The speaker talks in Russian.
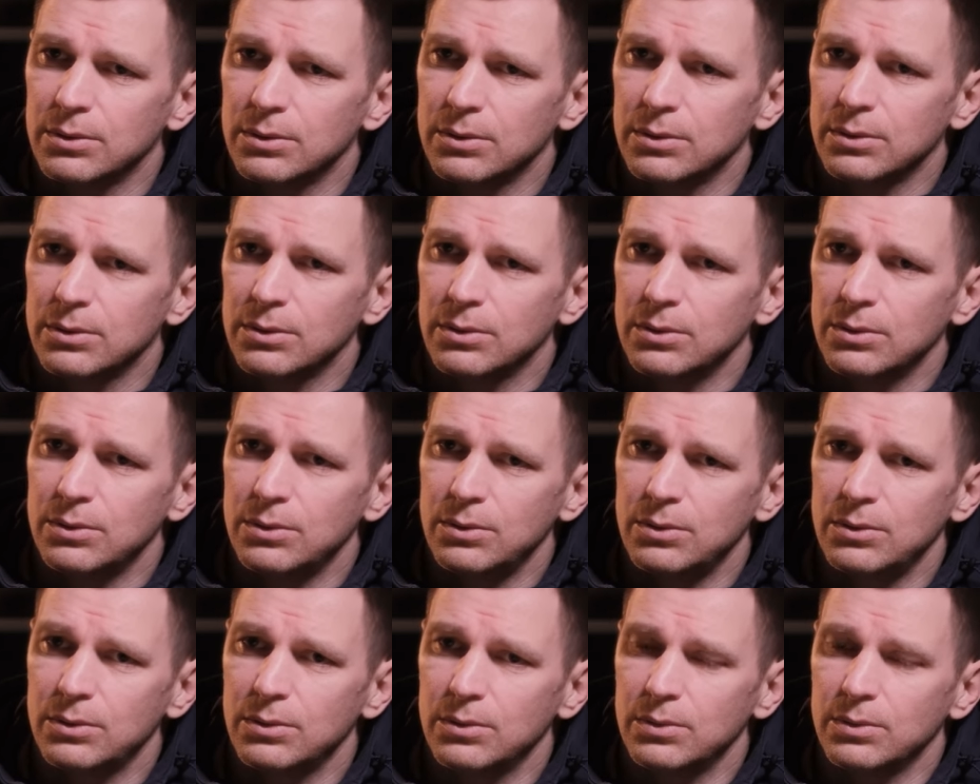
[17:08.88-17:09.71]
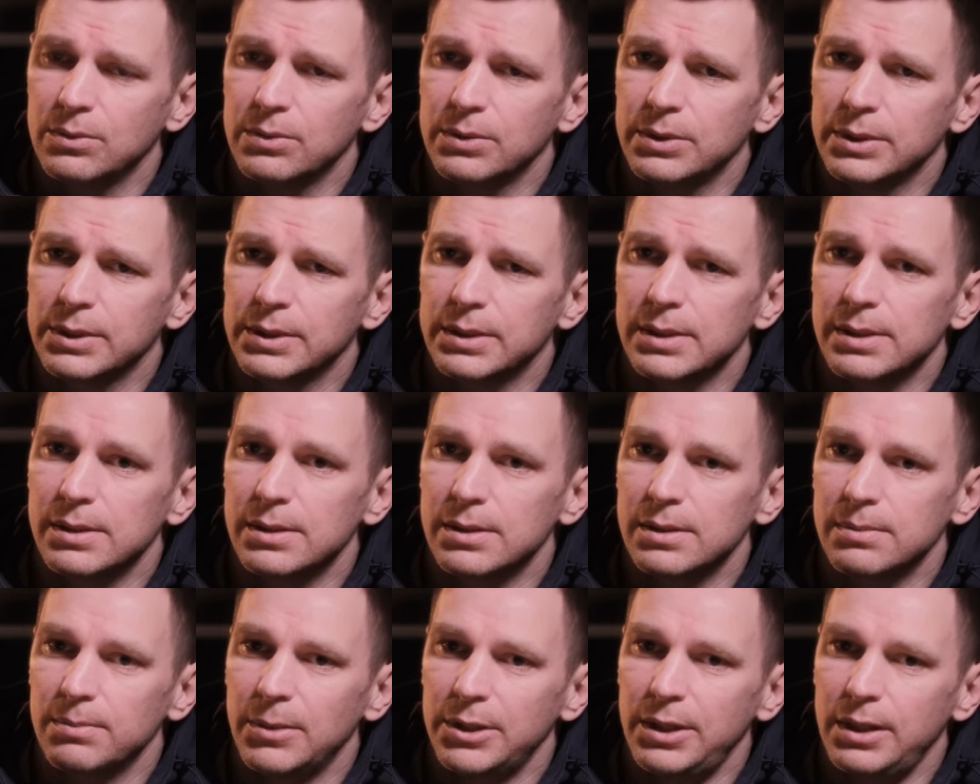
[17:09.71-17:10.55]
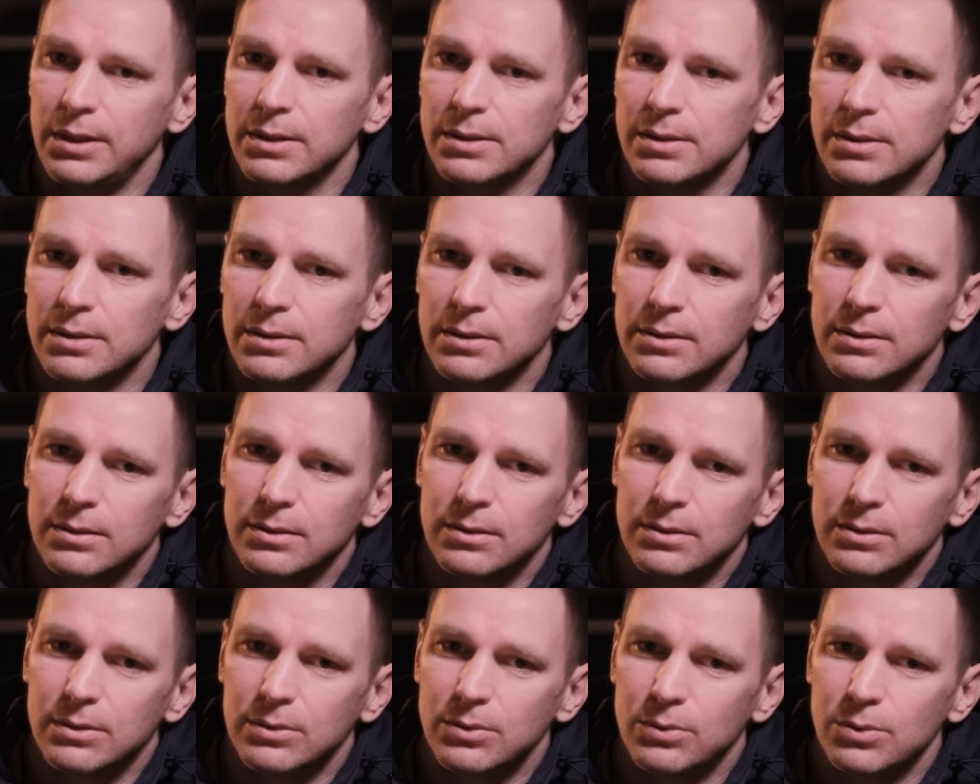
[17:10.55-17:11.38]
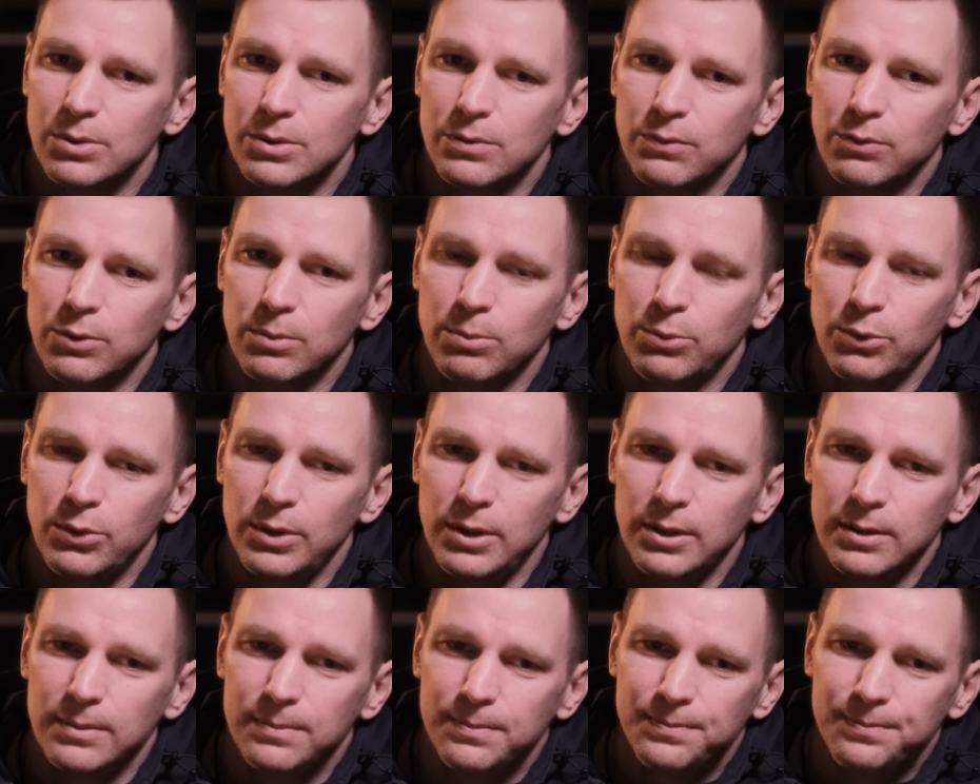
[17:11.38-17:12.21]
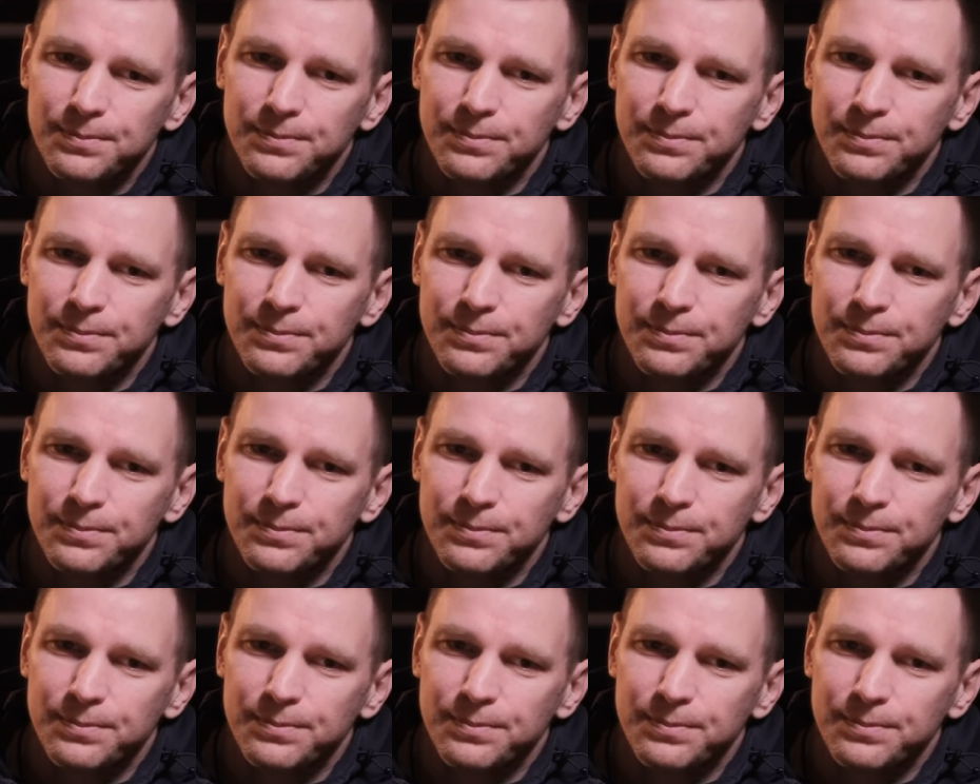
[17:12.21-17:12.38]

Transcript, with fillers: Э, ну, смотрите, э, то есть в футболе